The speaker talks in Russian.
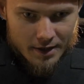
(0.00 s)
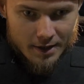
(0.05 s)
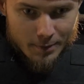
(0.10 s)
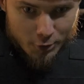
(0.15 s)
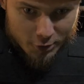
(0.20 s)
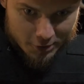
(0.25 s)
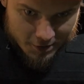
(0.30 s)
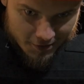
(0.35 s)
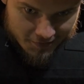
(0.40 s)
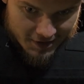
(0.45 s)

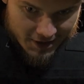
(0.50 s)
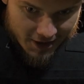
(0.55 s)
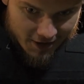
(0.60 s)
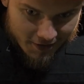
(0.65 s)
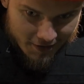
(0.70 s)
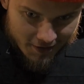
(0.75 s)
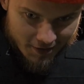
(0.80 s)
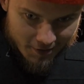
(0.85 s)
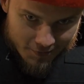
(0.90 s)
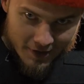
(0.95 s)
Я просто
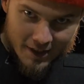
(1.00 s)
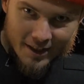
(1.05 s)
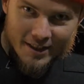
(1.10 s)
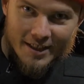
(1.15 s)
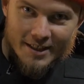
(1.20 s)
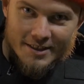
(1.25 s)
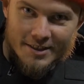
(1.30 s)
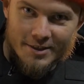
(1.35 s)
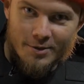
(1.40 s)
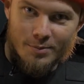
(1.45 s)
взял и
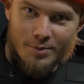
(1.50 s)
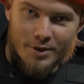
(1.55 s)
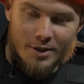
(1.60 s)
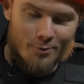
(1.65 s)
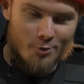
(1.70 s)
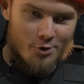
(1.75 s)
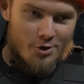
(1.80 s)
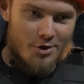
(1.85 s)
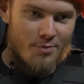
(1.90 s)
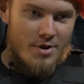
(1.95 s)
вдонатил,
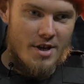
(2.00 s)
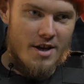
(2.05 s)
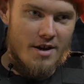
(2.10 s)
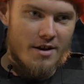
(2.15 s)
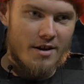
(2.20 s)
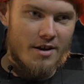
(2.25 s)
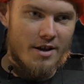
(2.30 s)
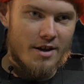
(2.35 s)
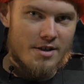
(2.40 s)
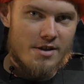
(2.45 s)
потому что
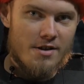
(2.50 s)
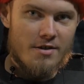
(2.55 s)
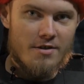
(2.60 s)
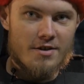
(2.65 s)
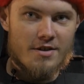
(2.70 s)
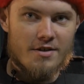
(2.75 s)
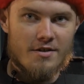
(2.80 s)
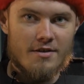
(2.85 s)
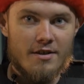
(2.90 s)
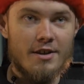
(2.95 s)
мне
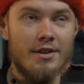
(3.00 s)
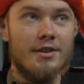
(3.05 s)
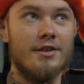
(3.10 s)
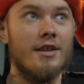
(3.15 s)
хотелось